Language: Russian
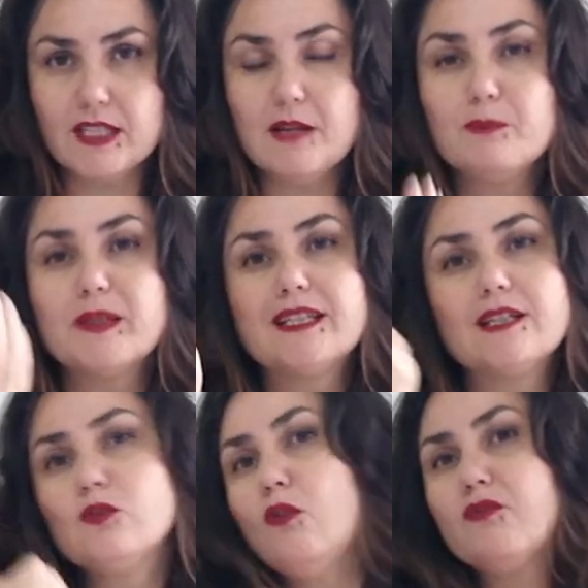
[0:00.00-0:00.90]
да,
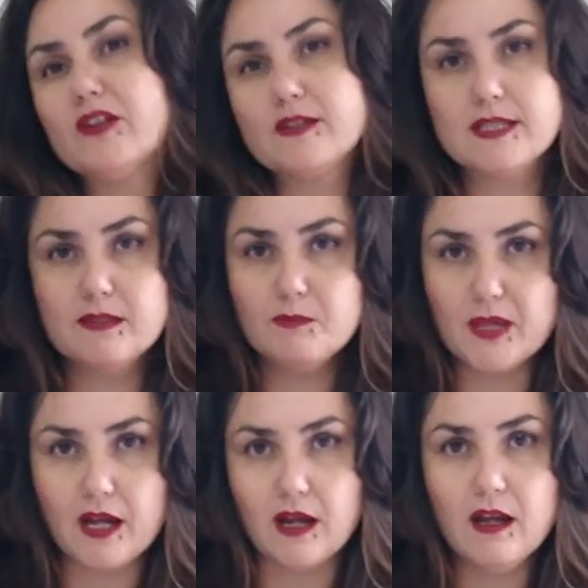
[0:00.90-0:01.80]
подготовка
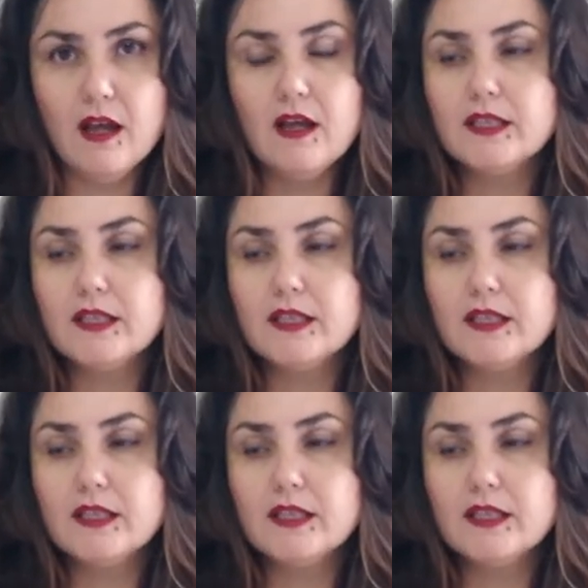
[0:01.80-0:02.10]
себя,